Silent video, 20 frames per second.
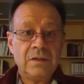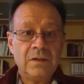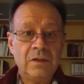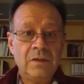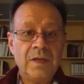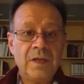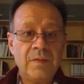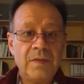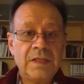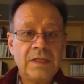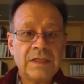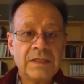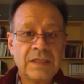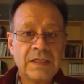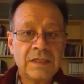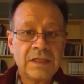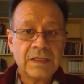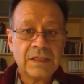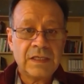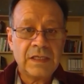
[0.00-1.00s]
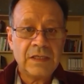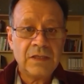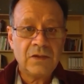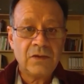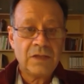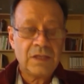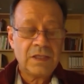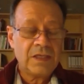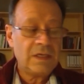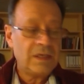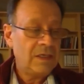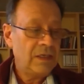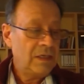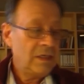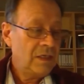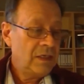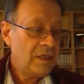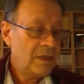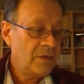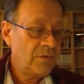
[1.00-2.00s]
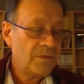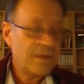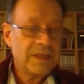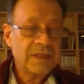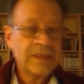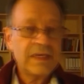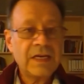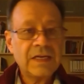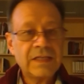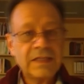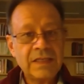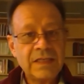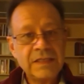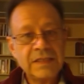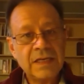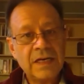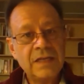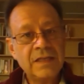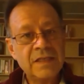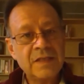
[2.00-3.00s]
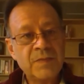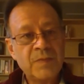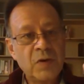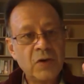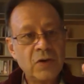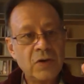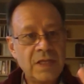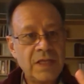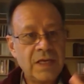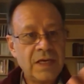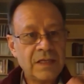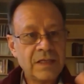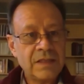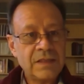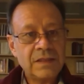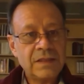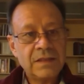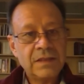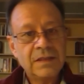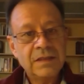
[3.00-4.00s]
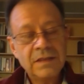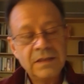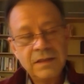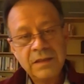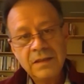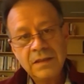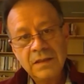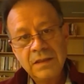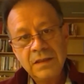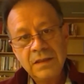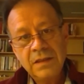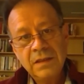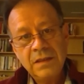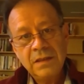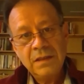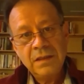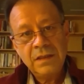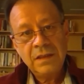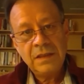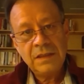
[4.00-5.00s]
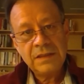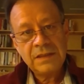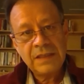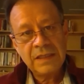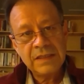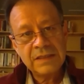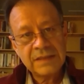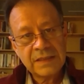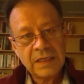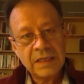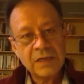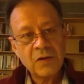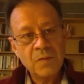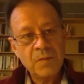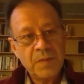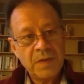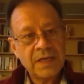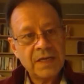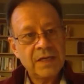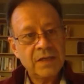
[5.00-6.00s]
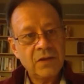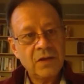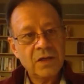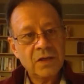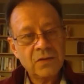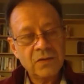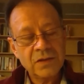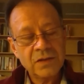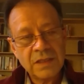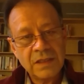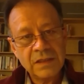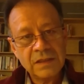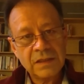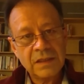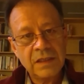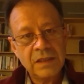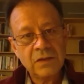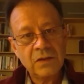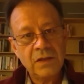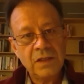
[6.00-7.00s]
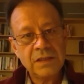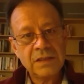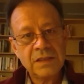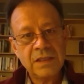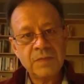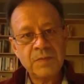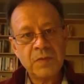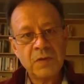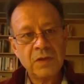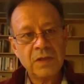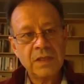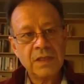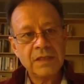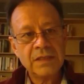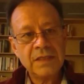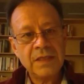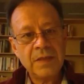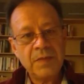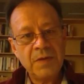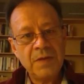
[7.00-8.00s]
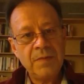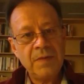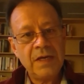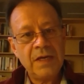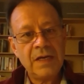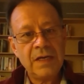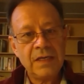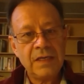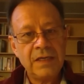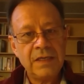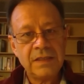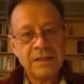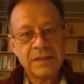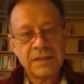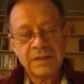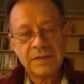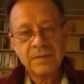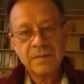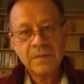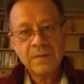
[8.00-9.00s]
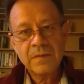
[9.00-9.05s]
obviamente están tratando de enfrentar tres grandes prioridades y se le está complicando la cosa en, en todas las tres prioridades. La primera es